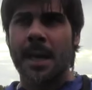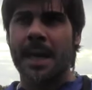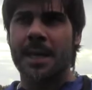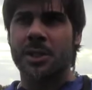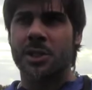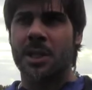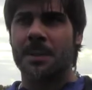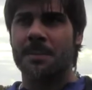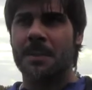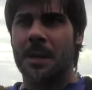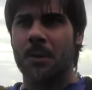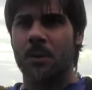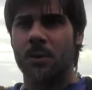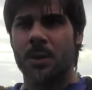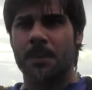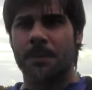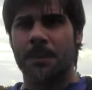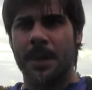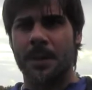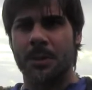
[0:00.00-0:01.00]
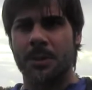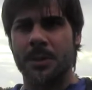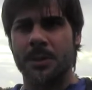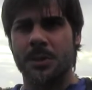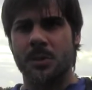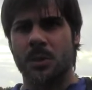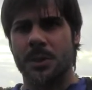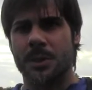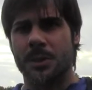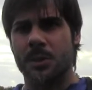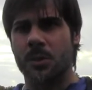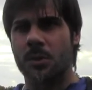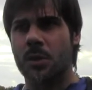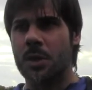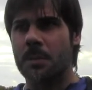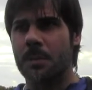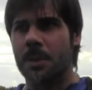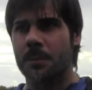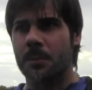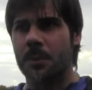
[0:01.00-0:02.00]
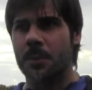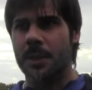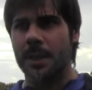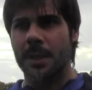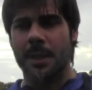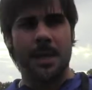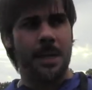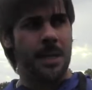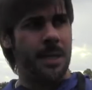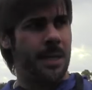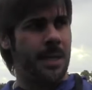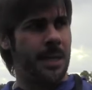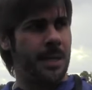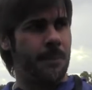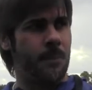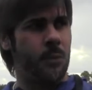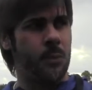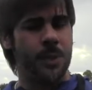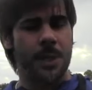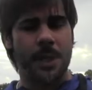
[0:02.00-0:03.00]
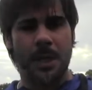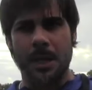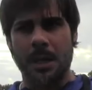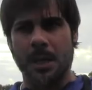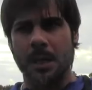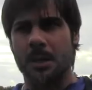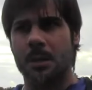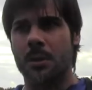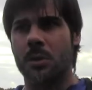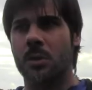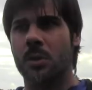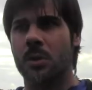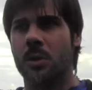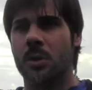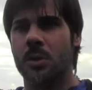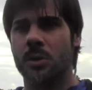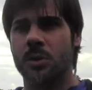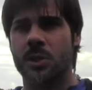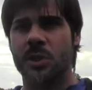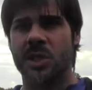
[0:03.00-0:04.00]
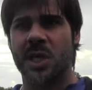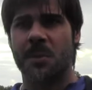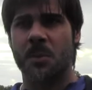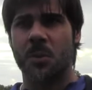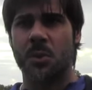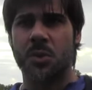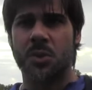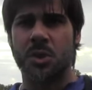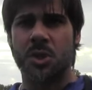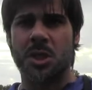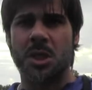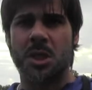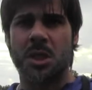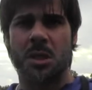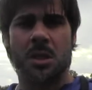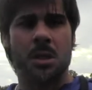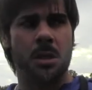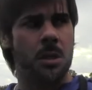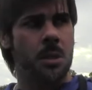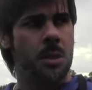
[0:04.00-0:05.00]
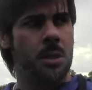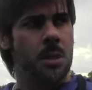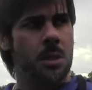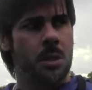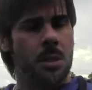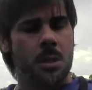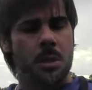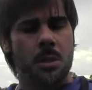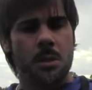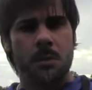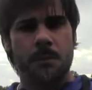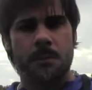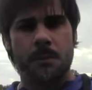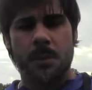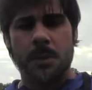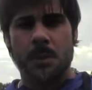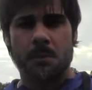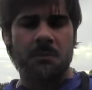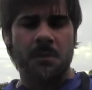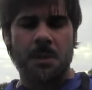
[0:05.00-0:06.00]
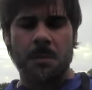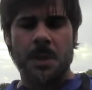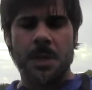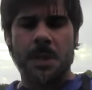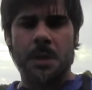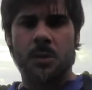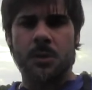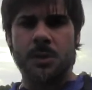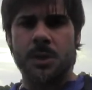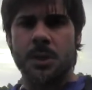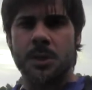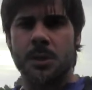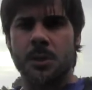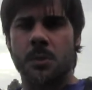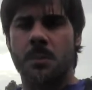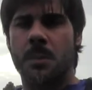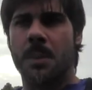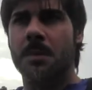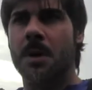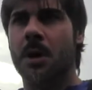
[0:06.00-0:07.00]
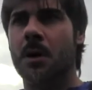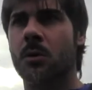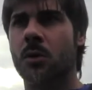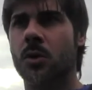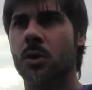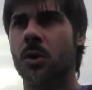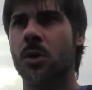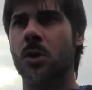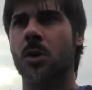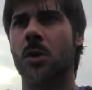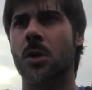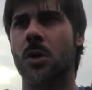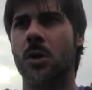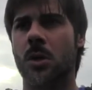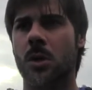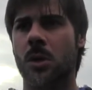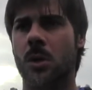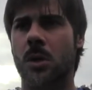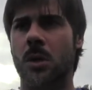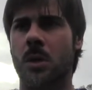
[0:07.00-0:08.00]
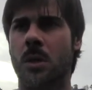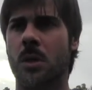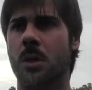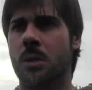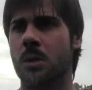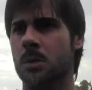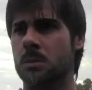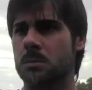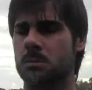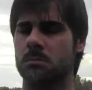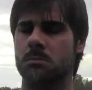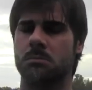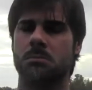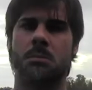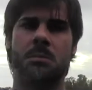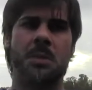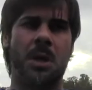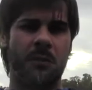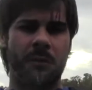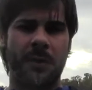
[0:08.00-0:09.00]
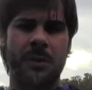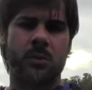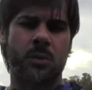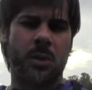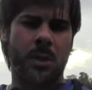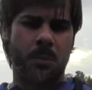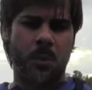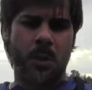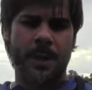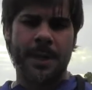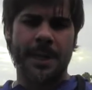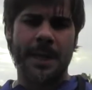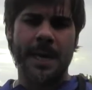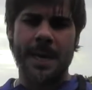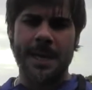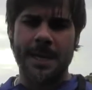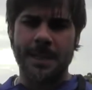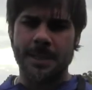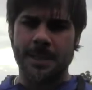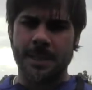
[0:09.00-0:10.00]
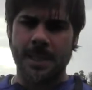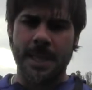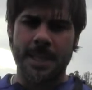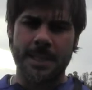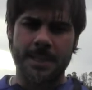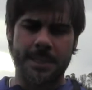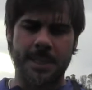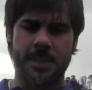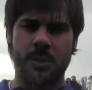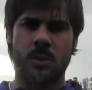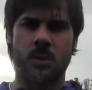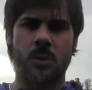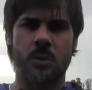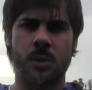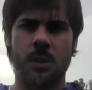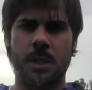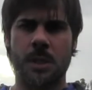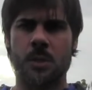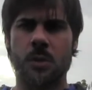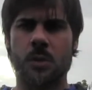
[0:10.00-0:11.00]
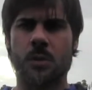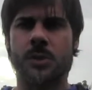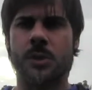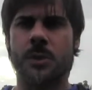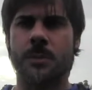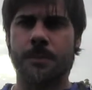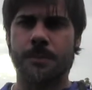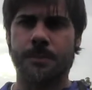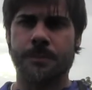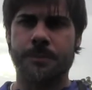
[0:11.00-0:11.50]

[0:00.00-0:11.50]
Eh, ce l'abbiamo avuto un paio di situazioni per poterla buttare dentro, non ci siamo riusciti, va bene così insomma, abbiamo, avuto... abbiamo fatto una buona gara intensa, sono contento così.